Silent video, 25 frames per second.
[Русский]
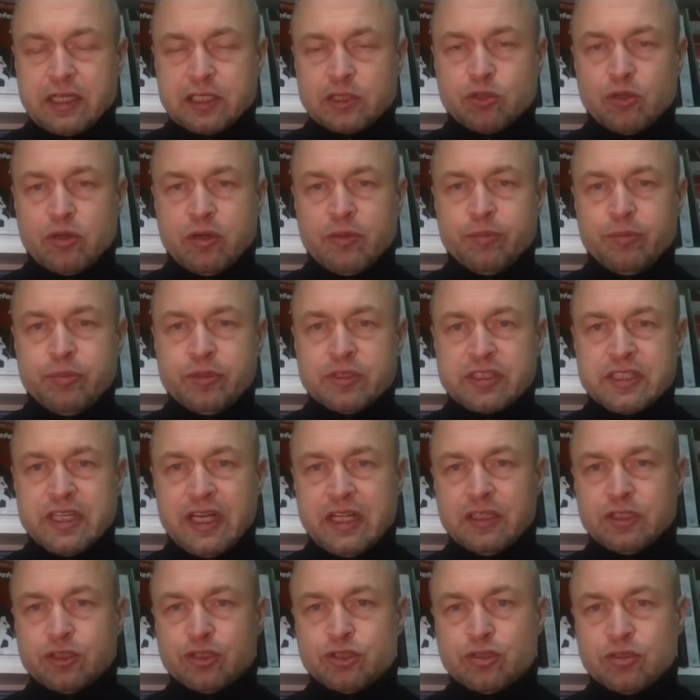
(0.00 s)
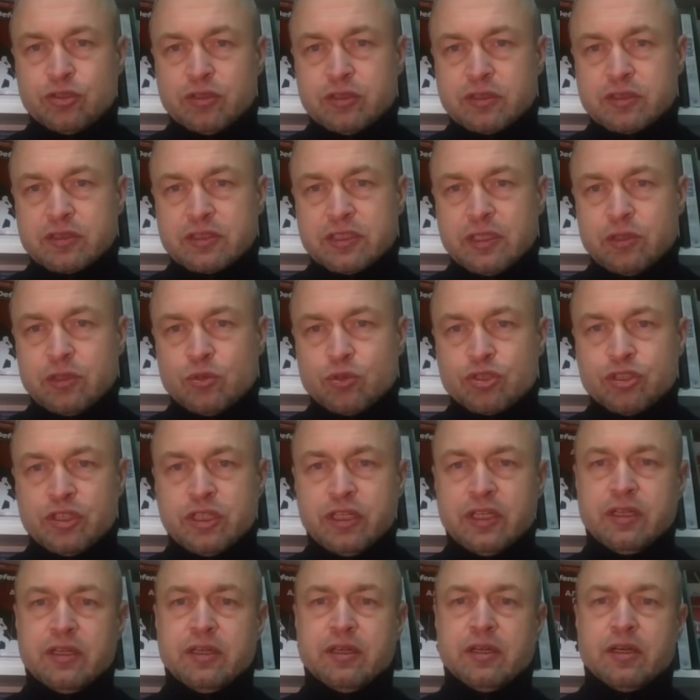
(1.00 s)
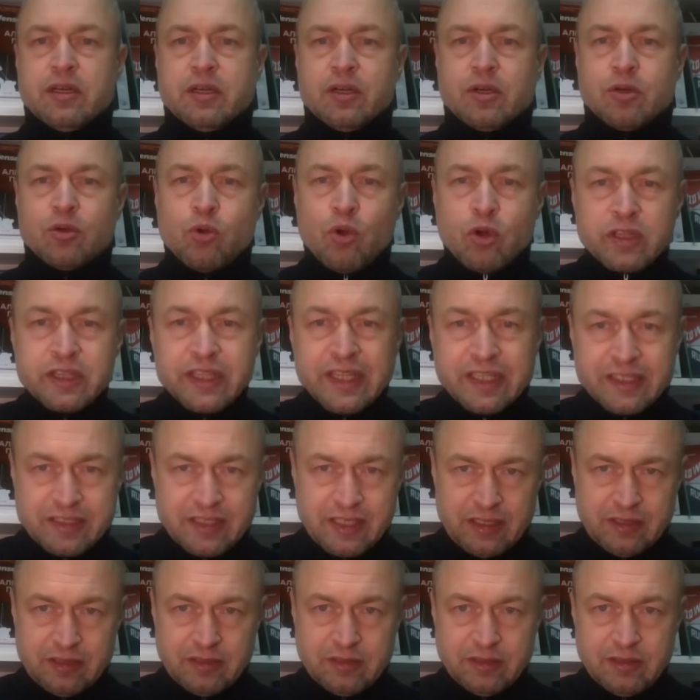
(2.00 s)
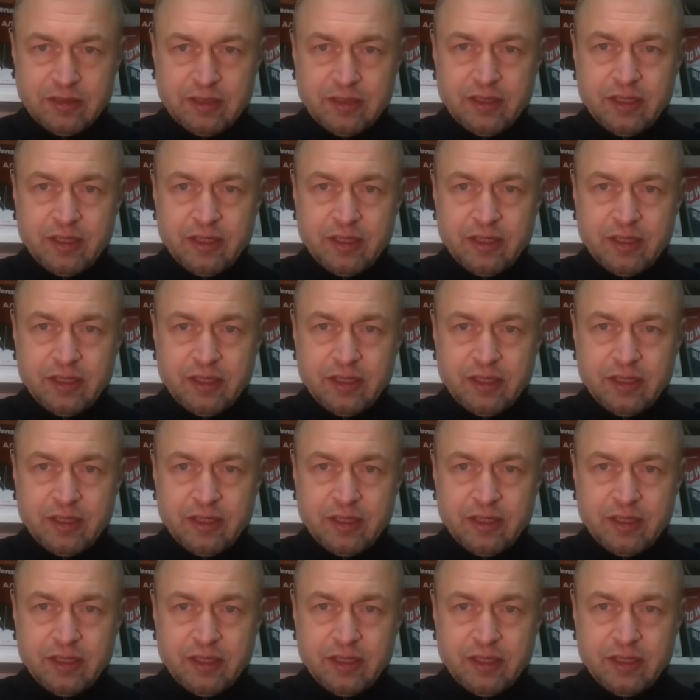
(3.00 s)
о котором писал еще Залужный э, год назад,